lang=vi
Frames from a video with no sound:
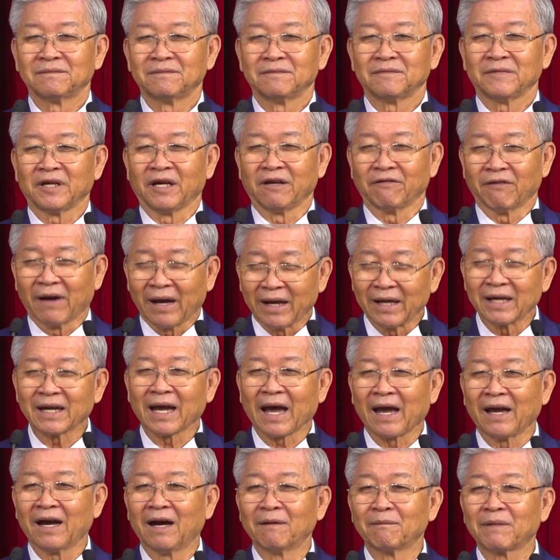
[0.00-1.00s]
Vì vậy
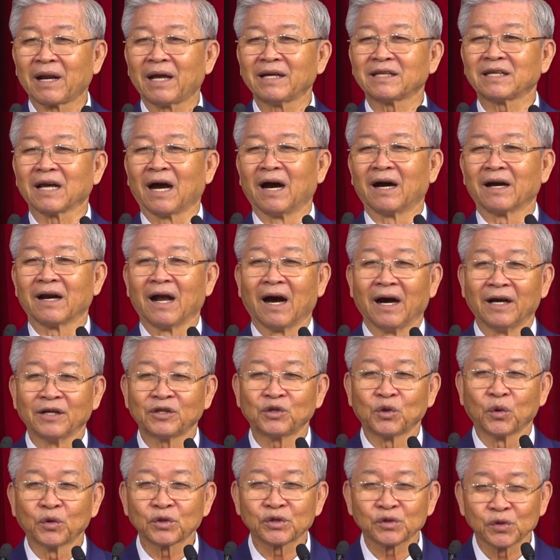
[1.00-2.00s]
ngày hôm nay chờ đợi
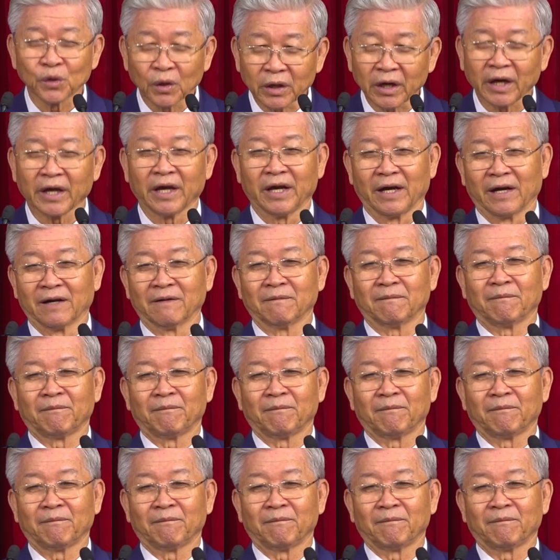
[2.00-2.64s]
Chúa xuất hiện